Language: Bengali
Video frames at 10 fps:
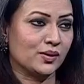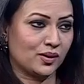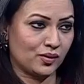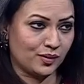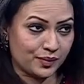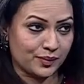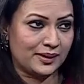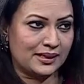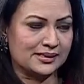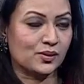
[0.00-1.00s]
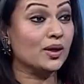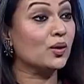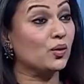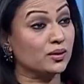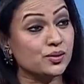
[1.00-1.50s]
অনেক কম্প্রোমাইজ অনেক
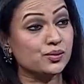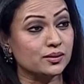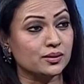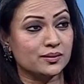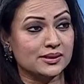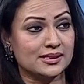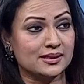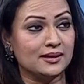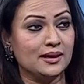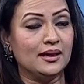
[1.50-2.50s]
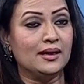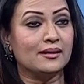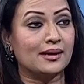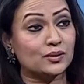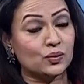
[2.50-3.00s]
কথা শুনতে হয়েছে
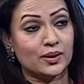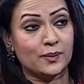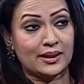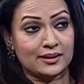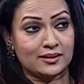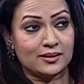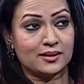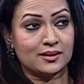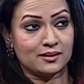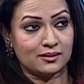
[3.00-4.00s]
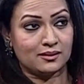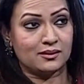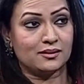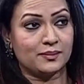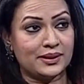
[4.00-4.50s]
রাত করে বাড়িতে
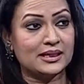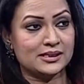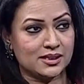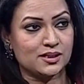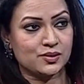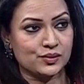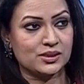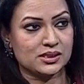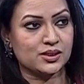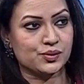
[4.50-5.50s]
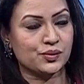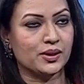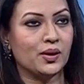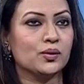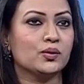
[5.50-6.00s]
ফিরেছি শুটিং শেষ করে
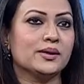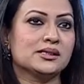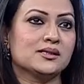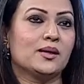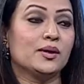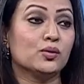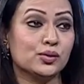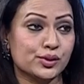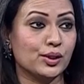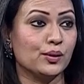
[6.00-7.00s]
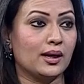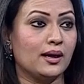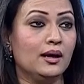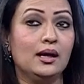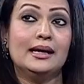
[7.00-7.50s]
হয়তো বা সেটা আমার দোষ ছিল না
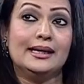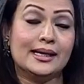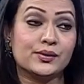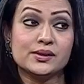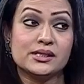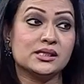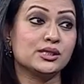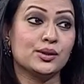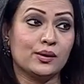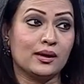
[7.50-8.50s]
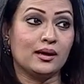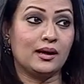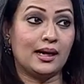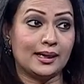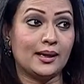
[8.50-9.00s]
ইলেকট্রিসিটি ছিল না
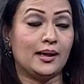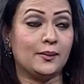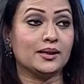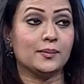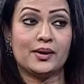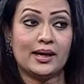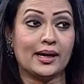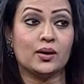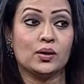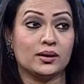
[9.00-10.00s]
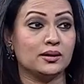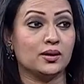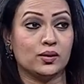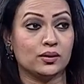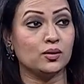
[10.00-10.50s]
আগে আমাদের প্রায় এক ঘন্টা দেড়
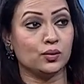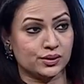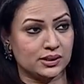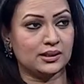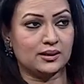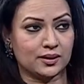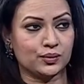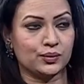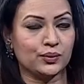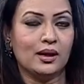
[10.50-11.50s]
ঘন্টা লোডশেডিং থাকতো